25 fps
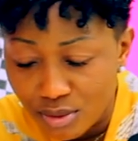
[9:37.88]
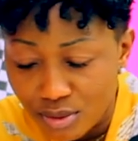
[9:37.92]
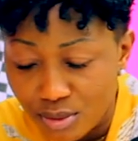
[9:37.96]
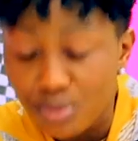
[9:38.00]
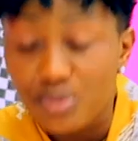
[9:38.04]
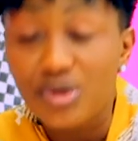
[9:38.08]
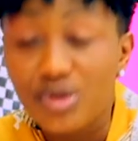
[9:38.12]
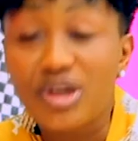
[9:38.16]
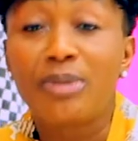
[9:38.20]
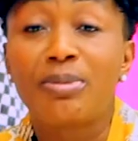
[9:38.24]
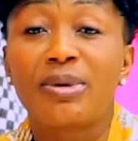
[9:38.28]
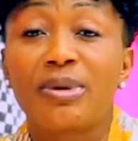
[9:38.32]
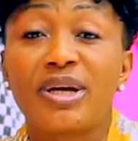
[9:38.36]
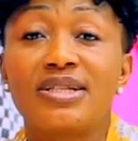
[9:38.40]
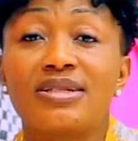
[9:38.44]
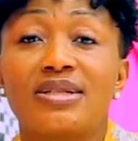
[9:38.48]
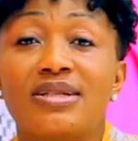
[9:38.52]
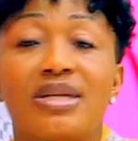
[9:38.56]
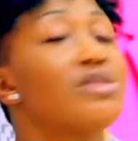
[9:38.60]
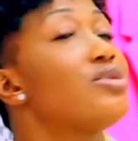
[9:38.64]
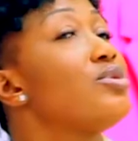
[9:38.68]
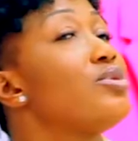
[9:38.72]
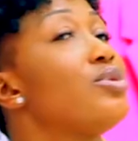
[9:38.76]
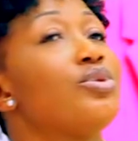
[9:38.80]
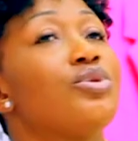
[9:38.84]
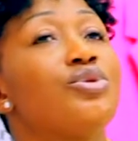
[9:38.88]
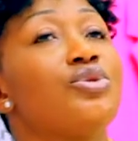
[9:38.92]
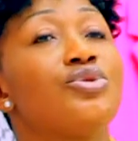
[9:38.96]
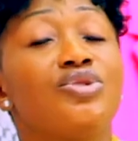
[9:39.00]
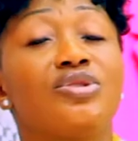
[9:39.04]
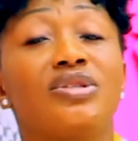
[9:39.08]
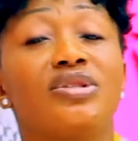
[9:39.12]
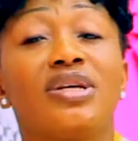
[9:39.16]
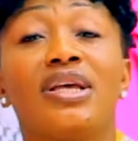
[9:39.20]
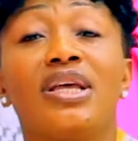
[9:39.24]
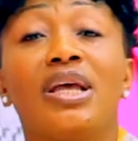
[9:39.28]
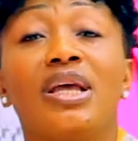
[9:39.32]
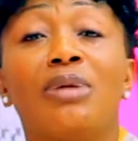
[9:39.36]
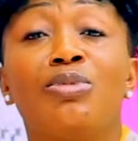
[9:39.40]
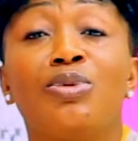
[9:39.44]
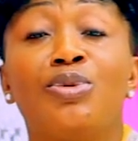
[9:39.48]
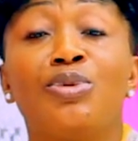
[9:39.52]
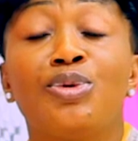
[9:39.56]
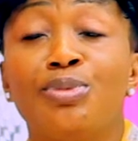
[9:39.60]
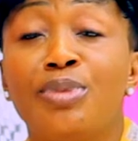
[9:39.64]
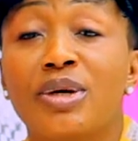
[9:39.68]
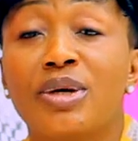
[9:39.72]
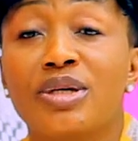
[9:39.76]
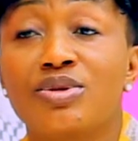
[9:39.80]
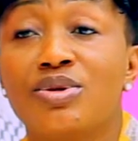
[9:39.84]
Pour les prestations, je sais qu'il y a
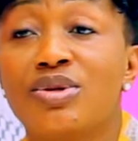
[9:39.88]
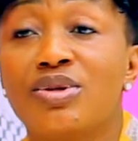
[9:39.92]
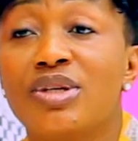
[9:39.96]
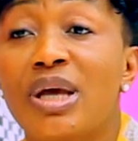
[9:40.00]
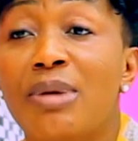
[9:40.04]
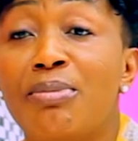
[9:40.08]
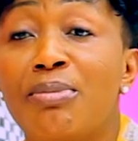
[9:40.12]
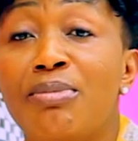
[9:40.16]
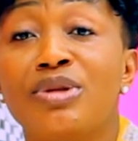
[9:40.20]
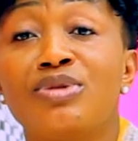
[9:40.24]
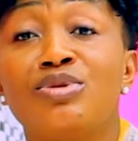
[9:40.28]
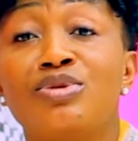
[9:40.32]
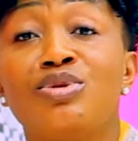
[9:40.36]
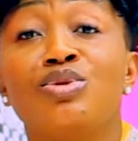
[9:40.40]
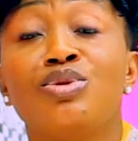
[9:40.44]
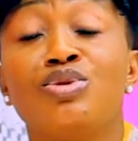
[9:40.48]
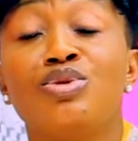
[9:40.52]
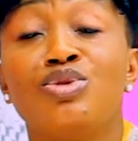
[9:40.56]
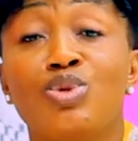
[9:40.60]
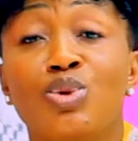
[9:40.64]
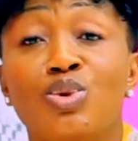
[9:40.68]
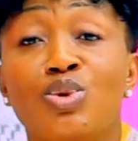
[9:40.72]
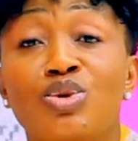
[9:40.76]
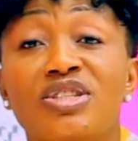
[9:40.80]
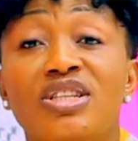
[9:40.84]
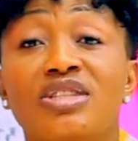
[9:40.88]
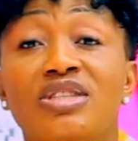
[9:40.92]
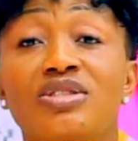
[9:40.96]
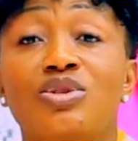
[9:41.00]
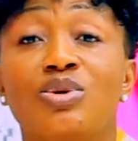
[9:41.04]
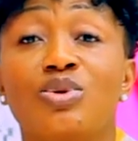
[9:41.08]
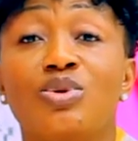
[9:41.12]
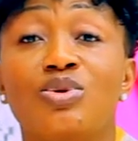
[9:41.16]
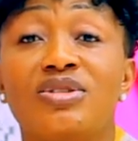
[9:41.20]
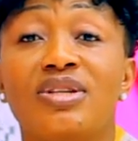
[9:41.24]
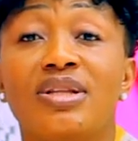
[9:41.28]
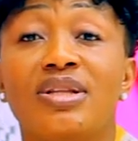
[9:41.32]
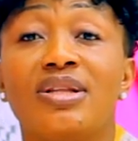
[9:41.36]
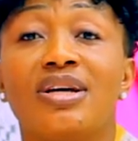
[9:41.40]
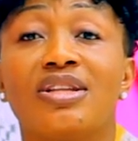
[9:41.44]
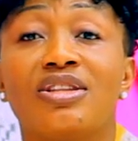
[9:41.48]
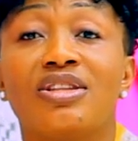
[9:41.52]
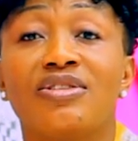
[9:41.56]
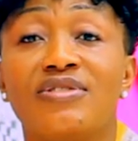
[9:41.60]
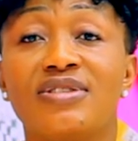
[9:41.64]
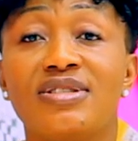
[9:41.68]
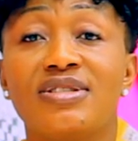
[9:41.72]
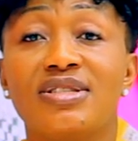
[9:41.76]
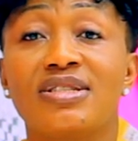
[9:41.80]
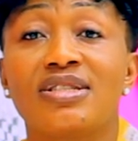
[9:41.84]
beaucoup de personnes qui appellent sur le 07 07
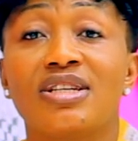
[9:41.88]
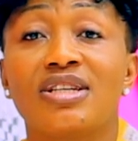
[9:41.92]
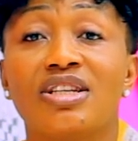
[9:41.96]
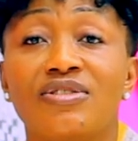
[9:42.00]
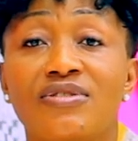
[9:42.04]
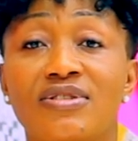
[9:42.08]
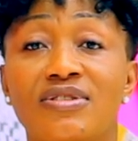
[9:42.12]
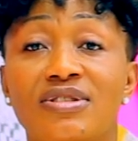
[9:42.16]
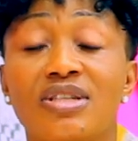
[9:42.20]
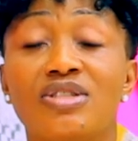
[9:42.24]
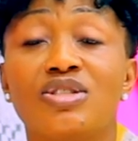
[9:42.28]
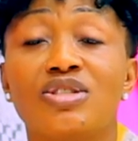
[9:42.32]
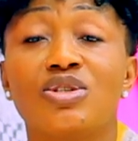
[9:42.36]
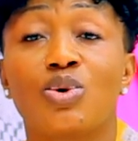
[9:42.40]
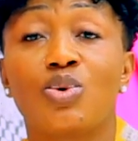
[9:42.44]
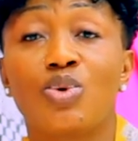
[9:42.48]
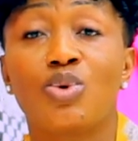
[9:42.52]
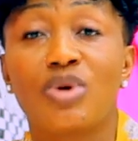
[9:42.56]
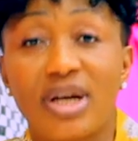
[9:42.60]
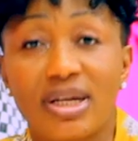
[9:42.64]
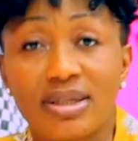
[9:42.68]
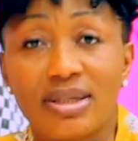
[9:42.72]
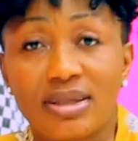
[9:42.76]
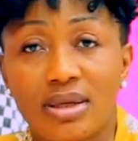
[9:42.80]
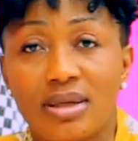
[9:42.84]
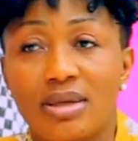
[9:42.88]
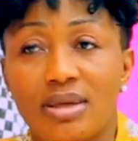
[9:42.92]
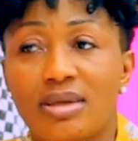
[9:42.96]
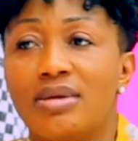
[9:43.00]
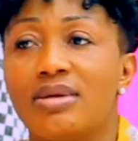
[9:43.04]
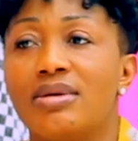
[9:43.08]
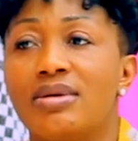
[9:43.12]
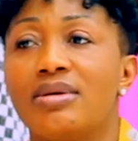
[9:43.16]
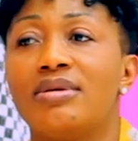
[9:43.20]
96 96 04.